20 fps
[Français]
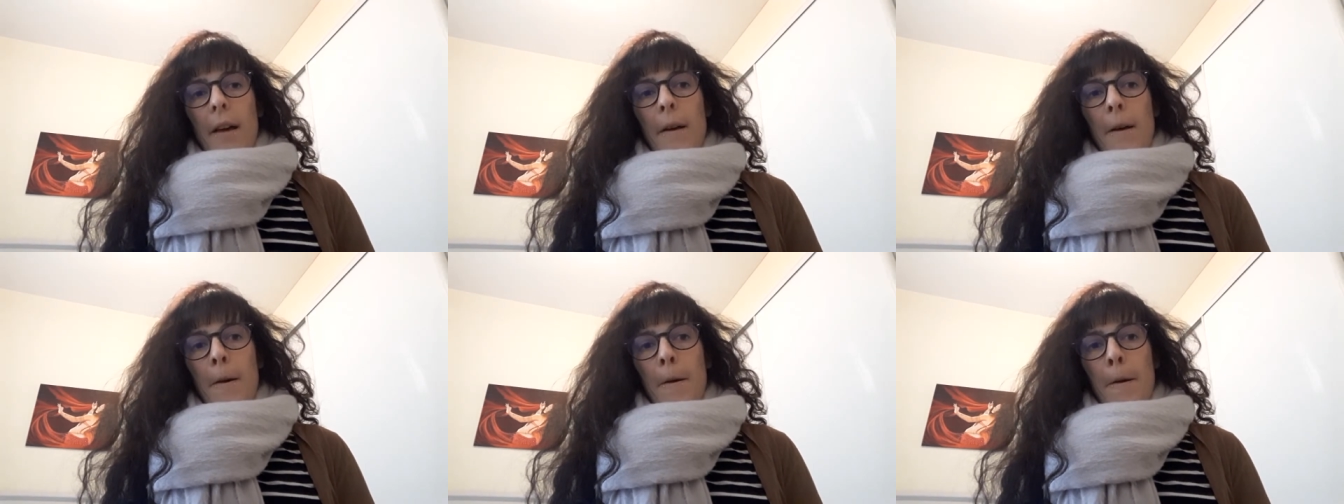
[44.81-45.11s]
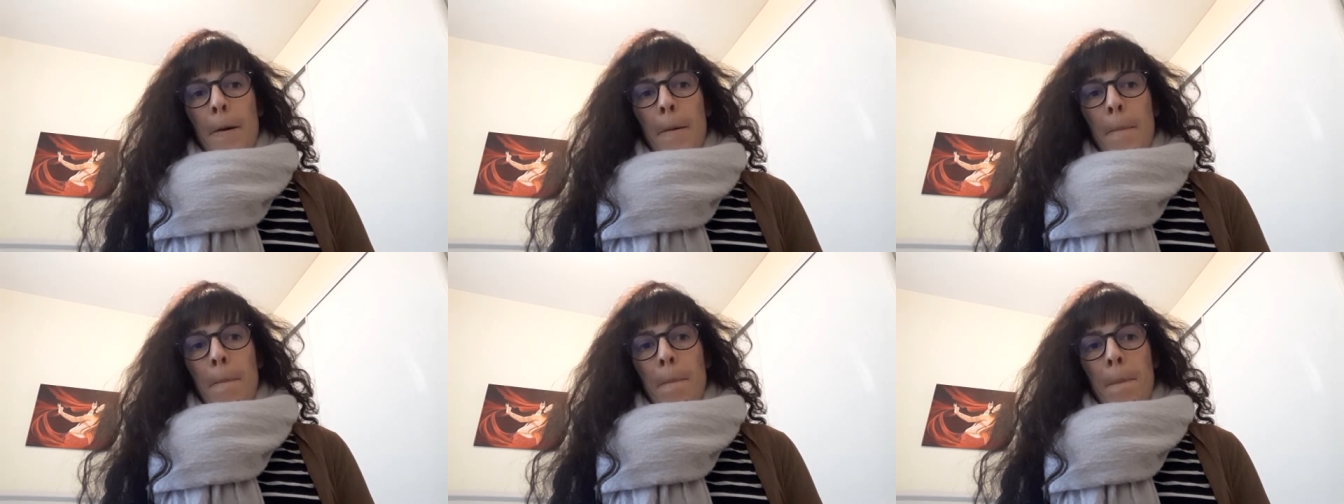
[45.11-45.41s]

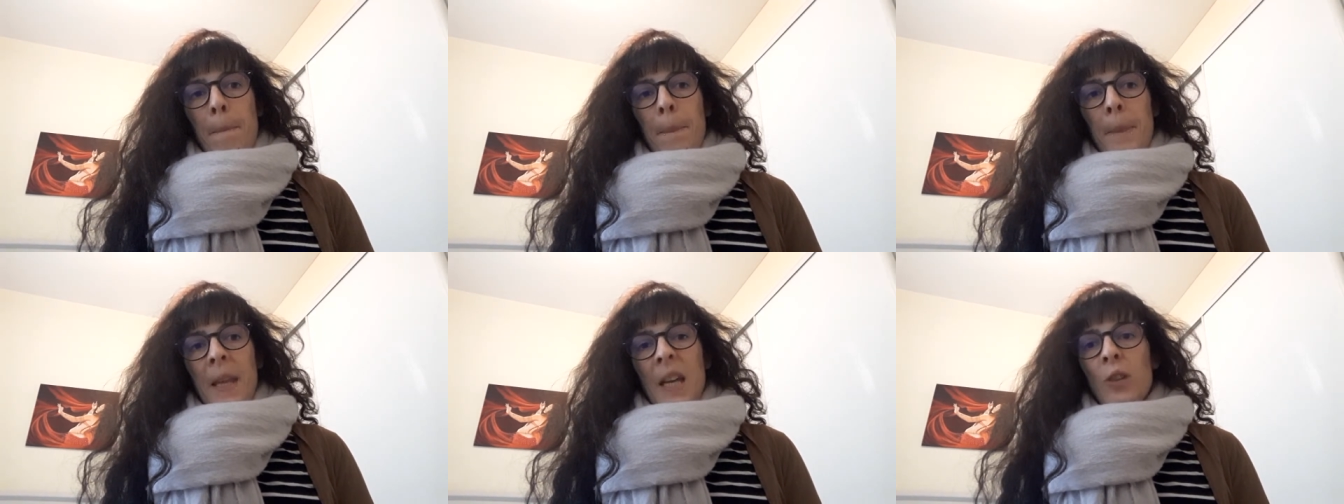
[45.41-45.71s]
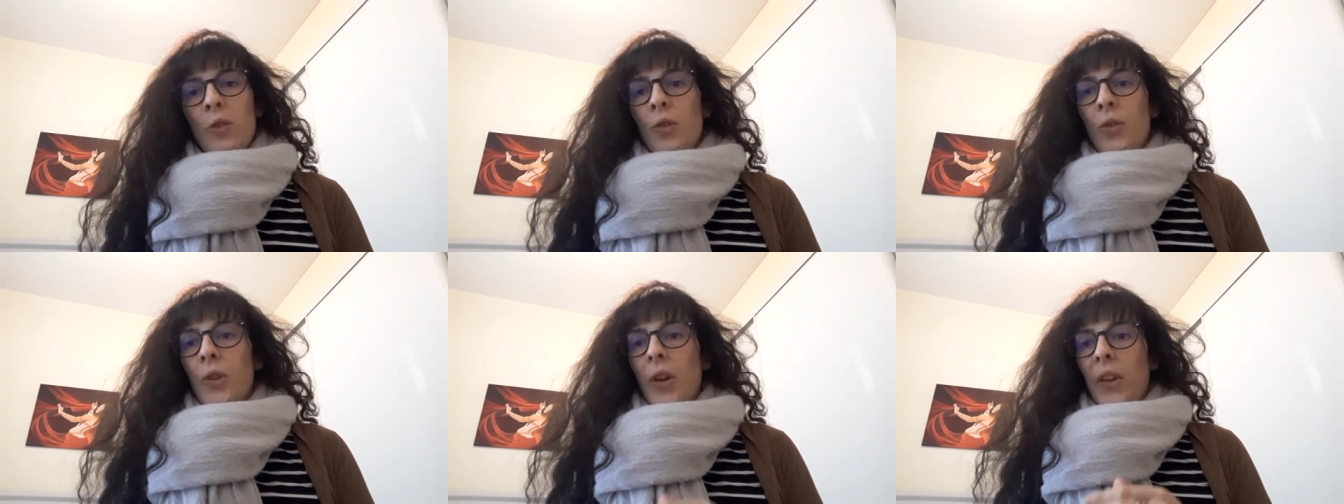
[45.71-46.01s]
euh,
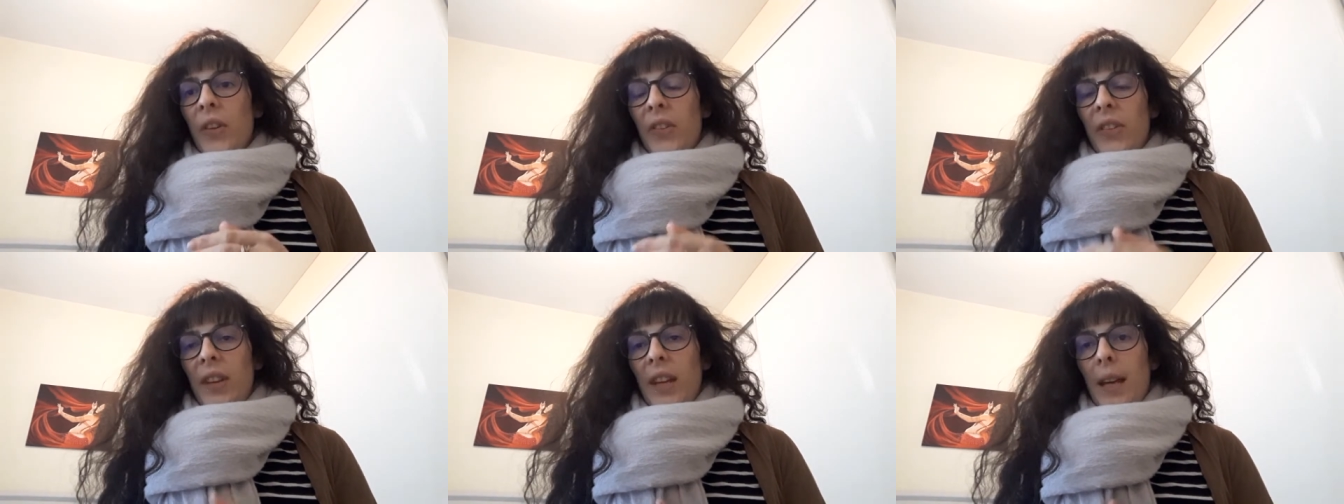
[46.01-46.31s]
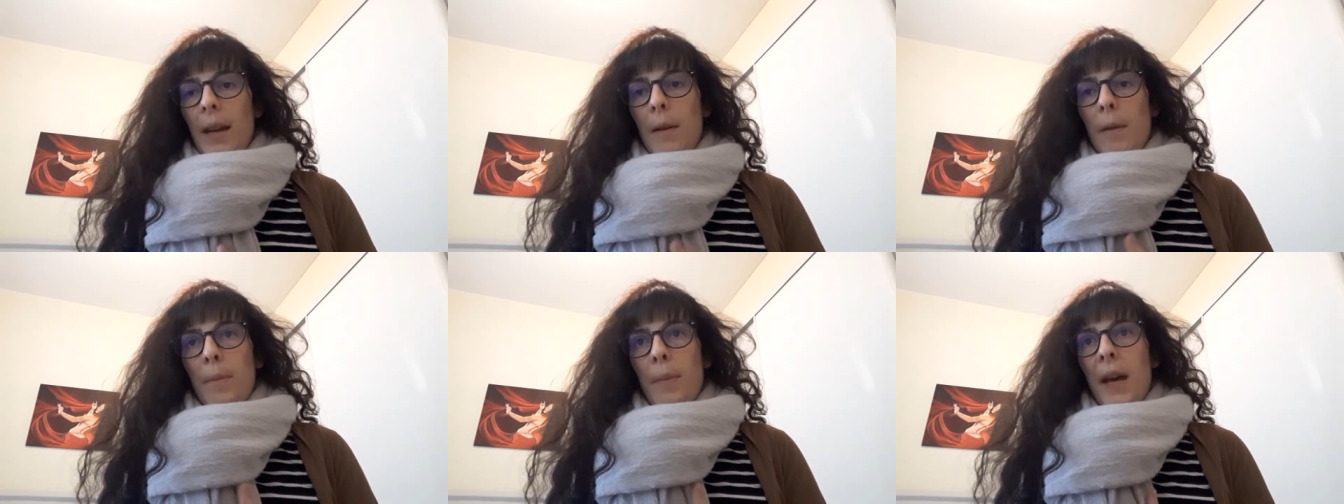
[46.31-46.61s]
de
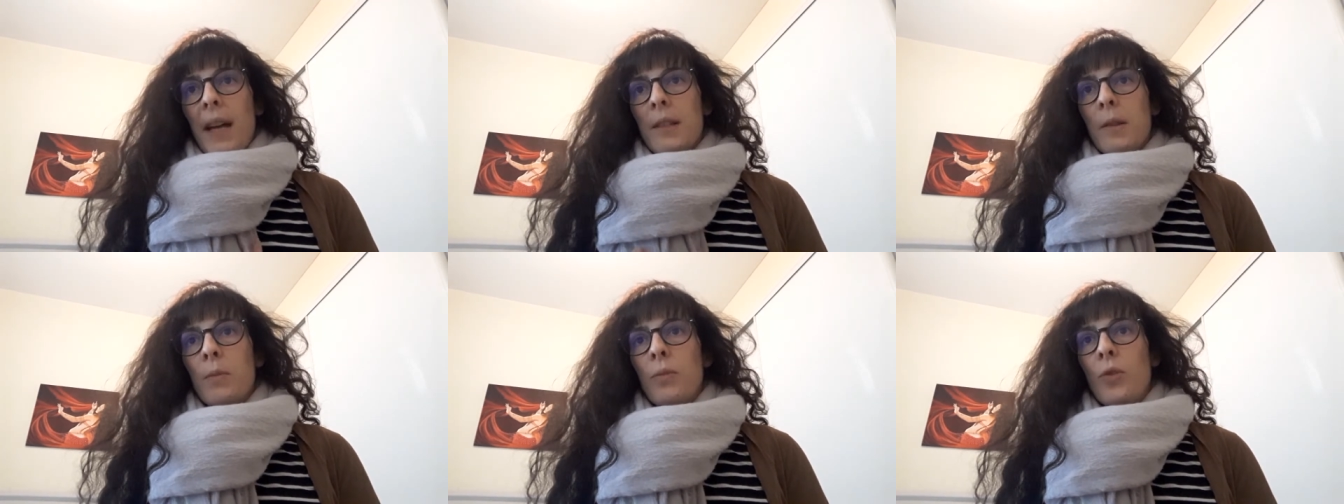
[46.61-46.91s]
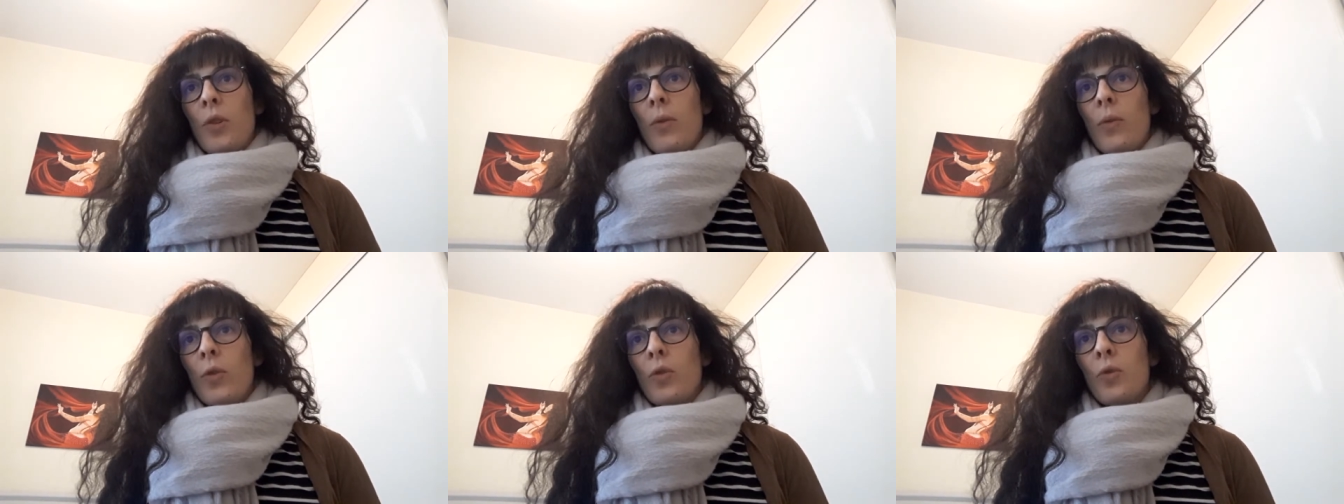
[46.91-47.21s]
danser par exemple
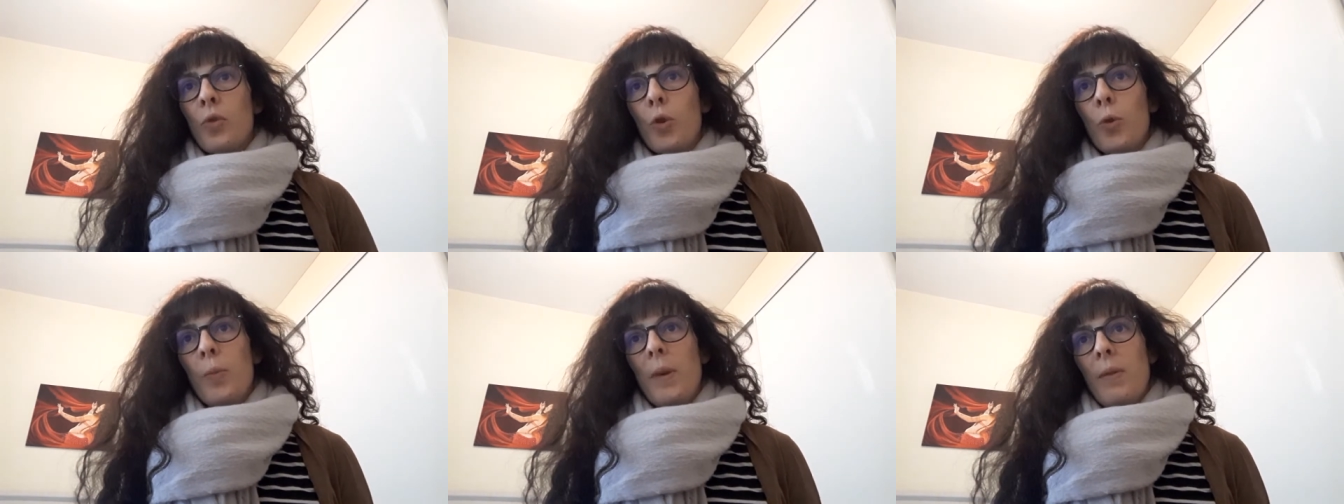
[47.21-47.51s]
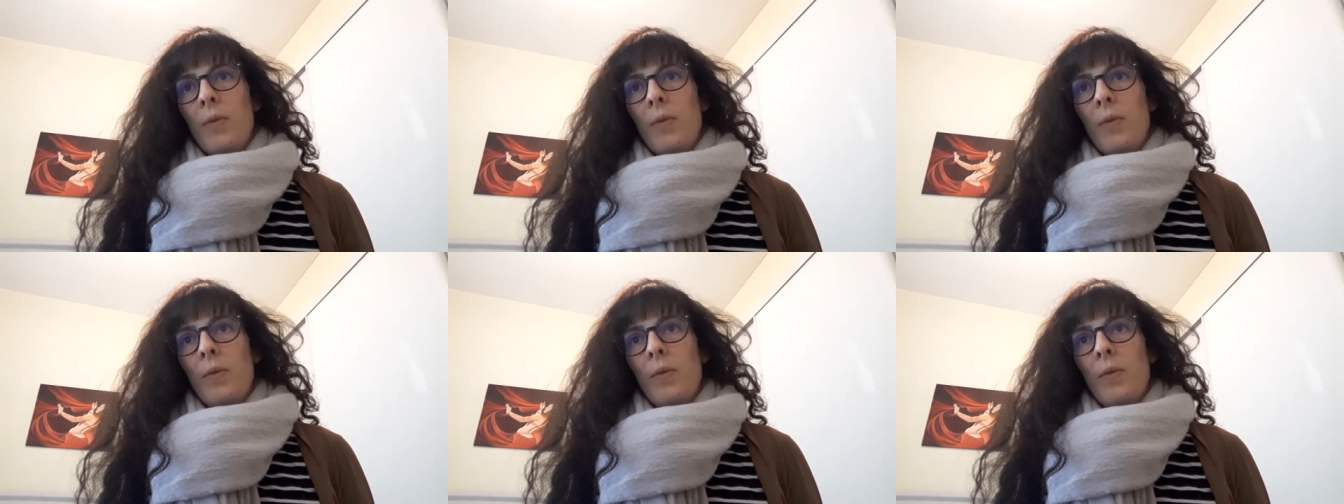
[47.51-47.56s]
dans votre groupe